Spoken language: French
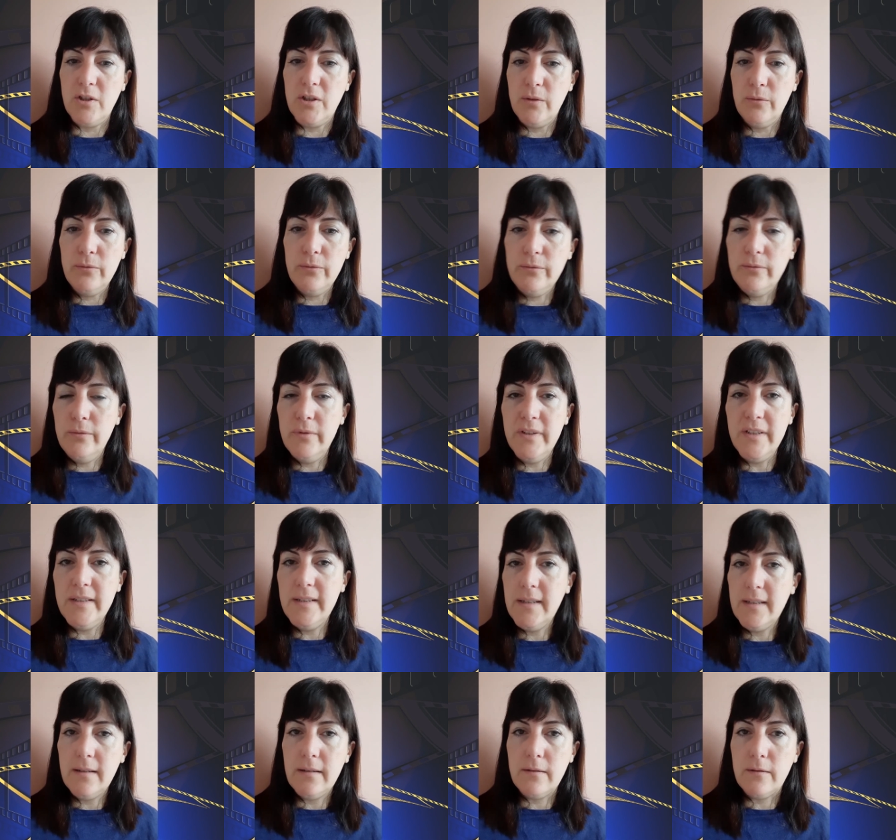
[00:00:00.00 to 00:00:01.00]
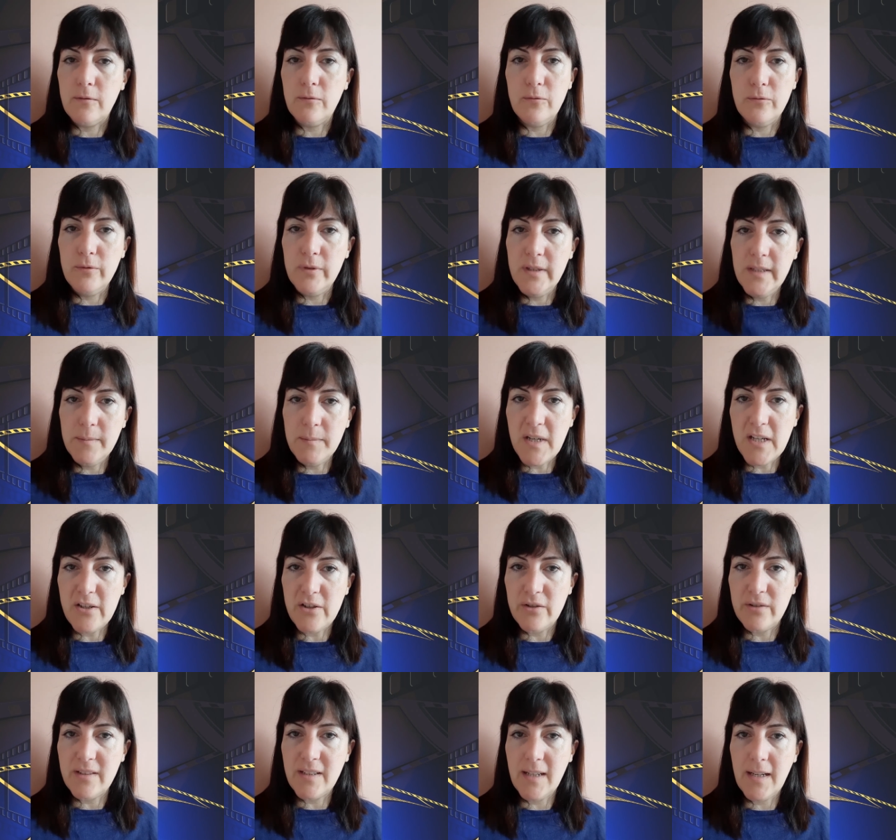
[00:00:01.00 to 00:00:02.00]
j'ai eu une idée ou une
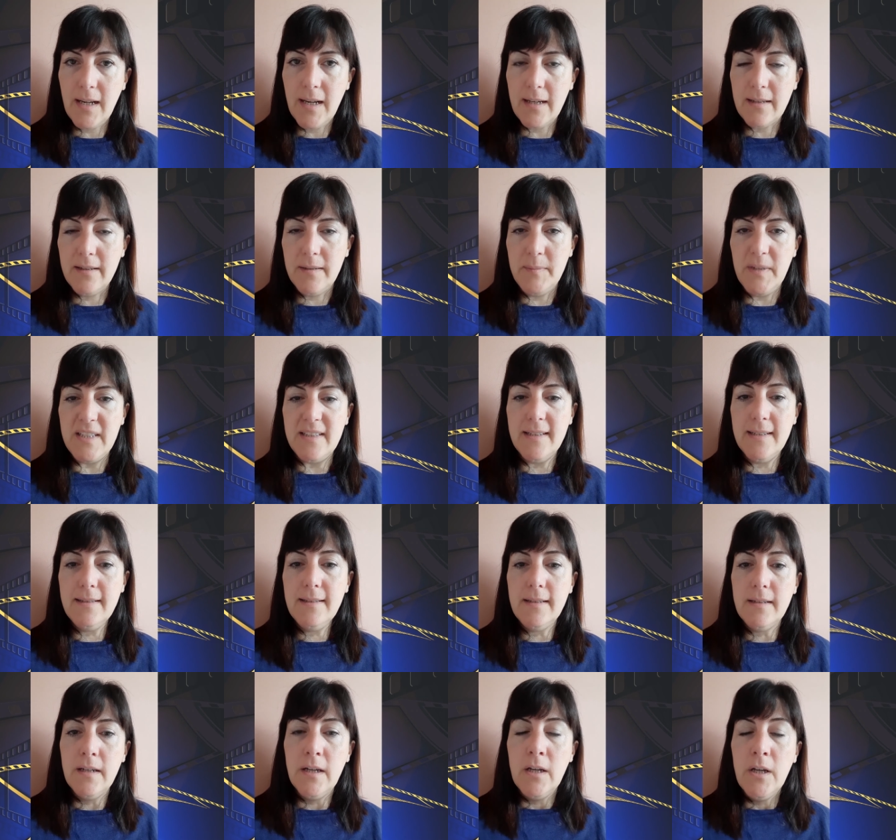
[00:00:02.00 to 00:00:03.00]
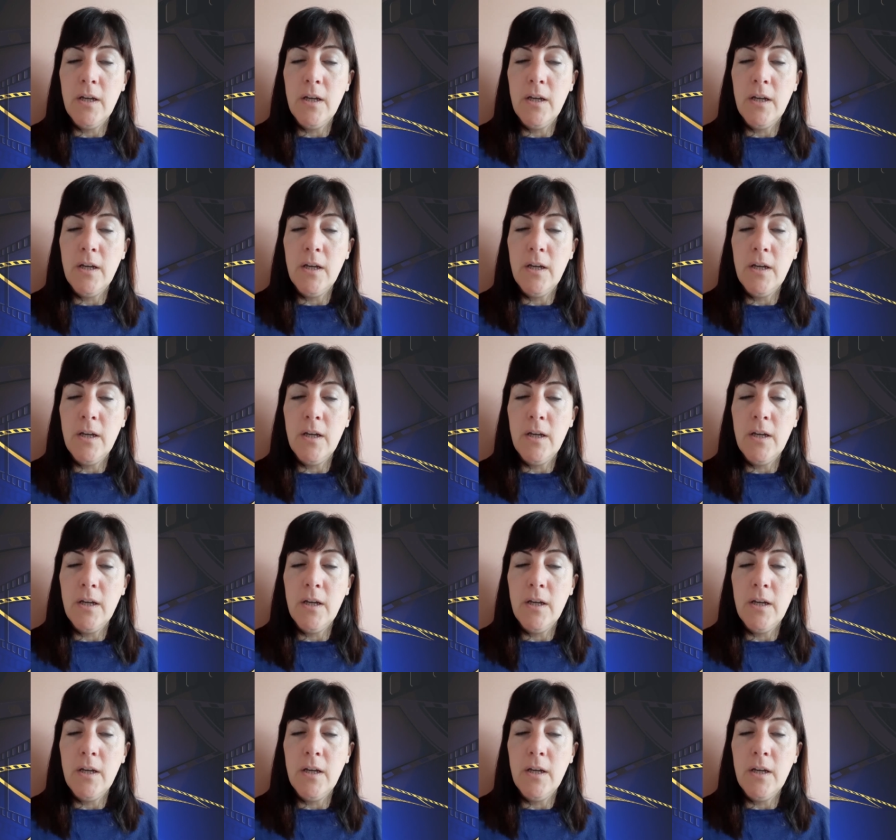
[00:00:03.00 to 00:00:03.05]
image très claire dans ma tête,